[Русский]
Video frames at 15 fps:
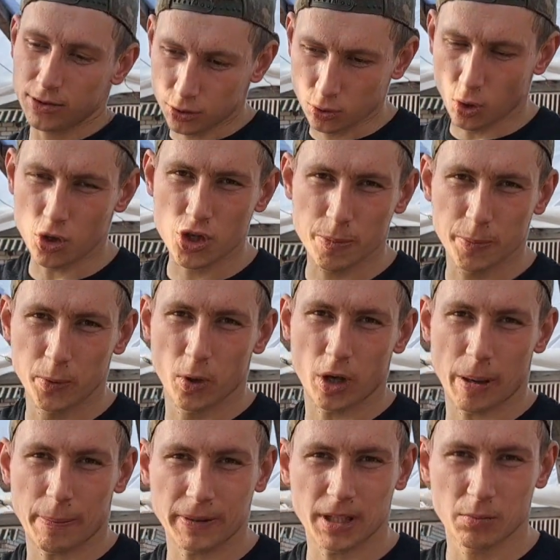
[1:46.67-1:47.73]
тоже
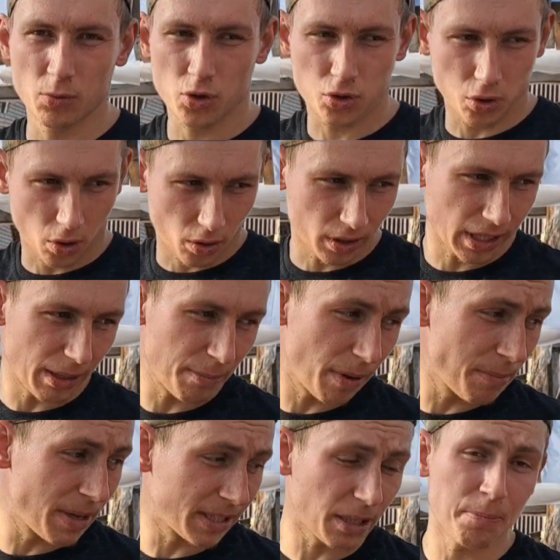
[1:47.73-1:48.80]
плохо, потому что она
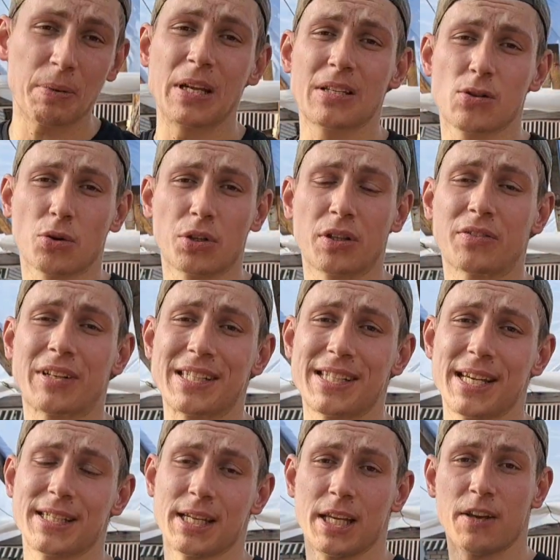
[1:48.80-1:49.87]
моментом пересохнет в
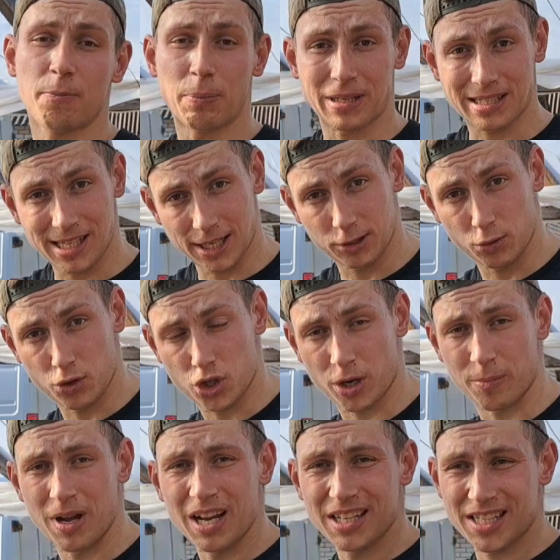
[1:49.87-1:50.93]
кассете, и в
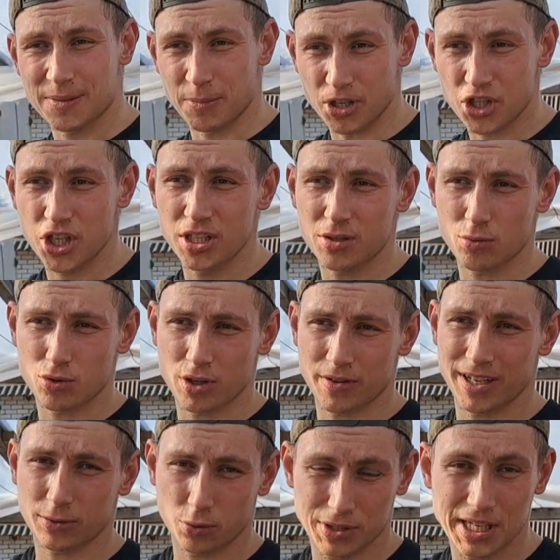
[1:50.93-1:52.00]
последующем смочить уже
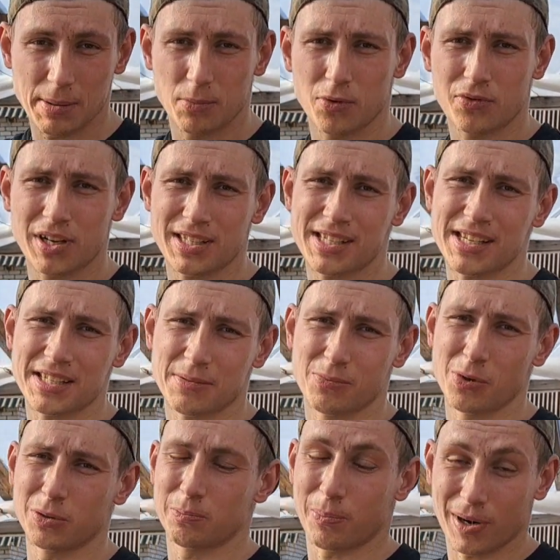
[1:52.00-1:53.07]
эту землю в кассете
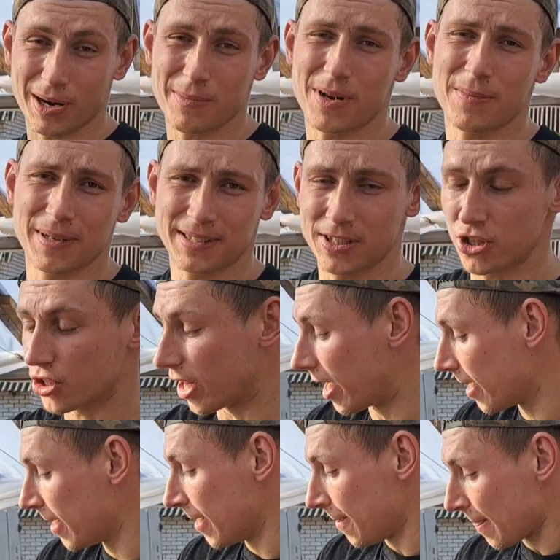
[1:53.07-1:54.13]
будет проблематично.
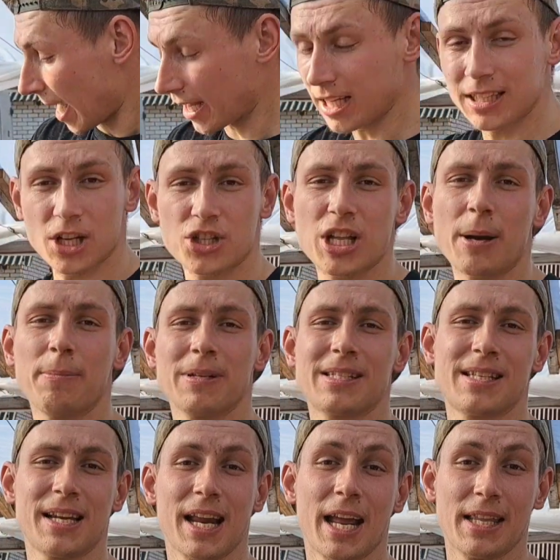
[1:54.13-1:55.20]
И потом она должна быть
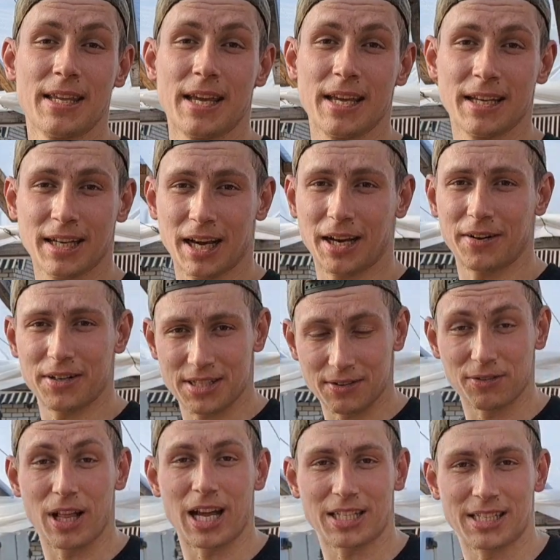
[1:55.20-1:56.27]
средней, как говорится,
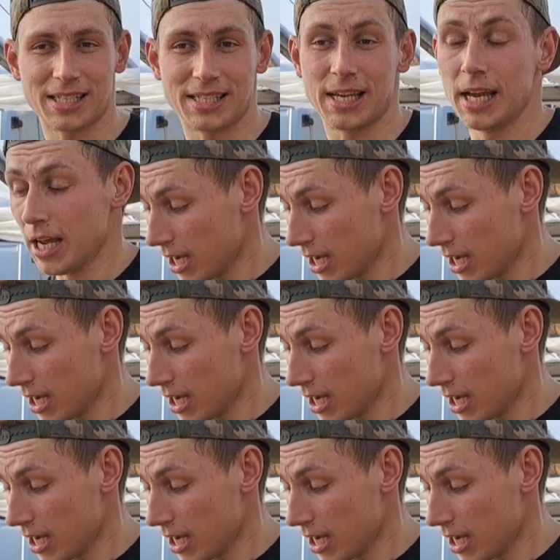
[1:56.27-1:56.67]
влажности.